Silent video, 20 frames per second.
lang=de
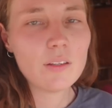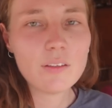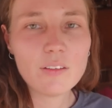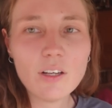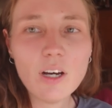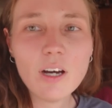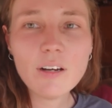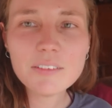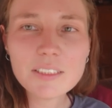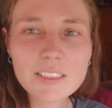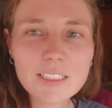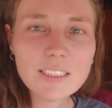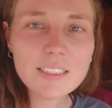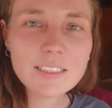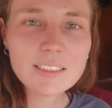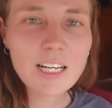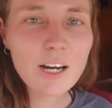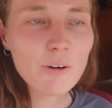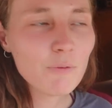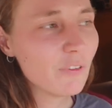So, wir sind
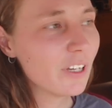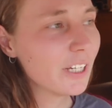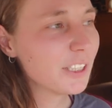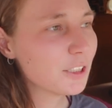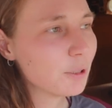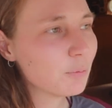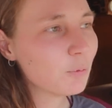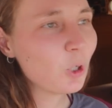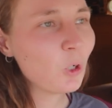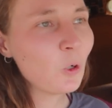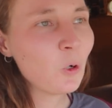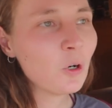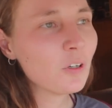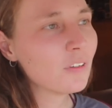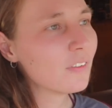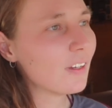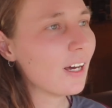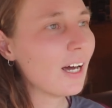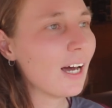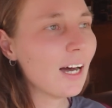jetzt auf dem Weg zum
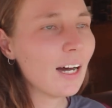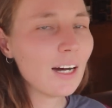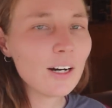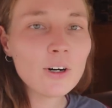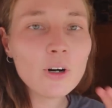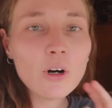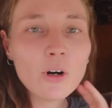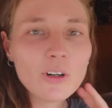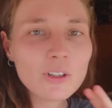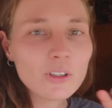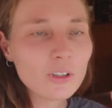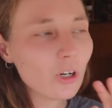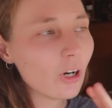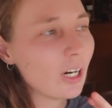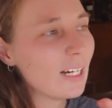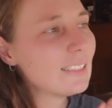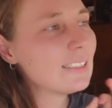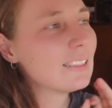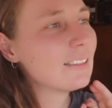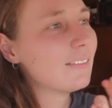Kloster und
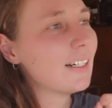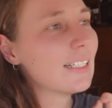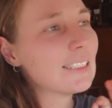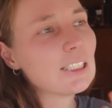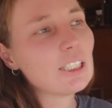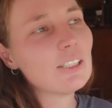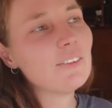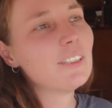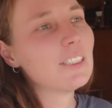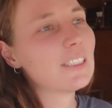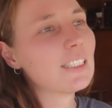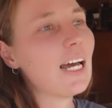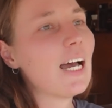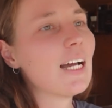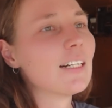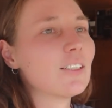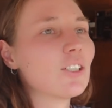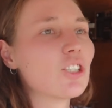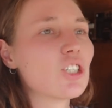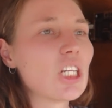Leute, was können wir
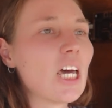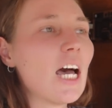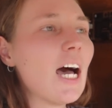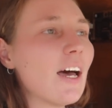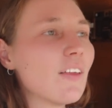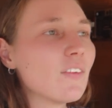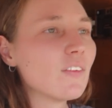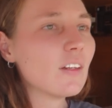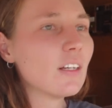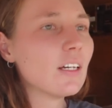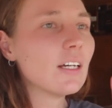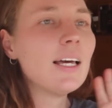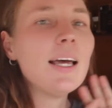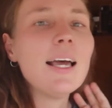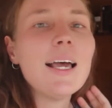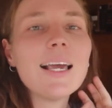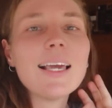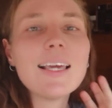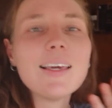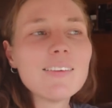sagen? Die Straße
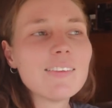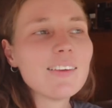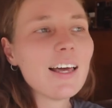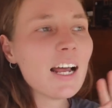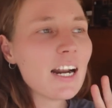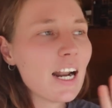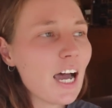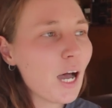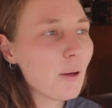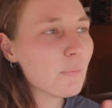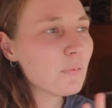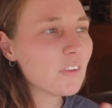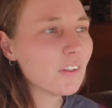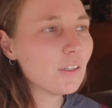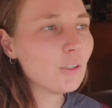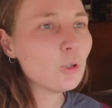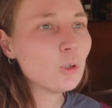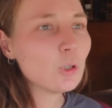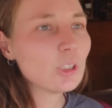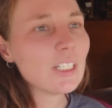ist ein
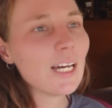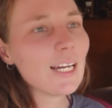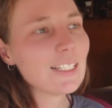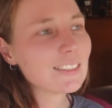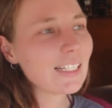absoluter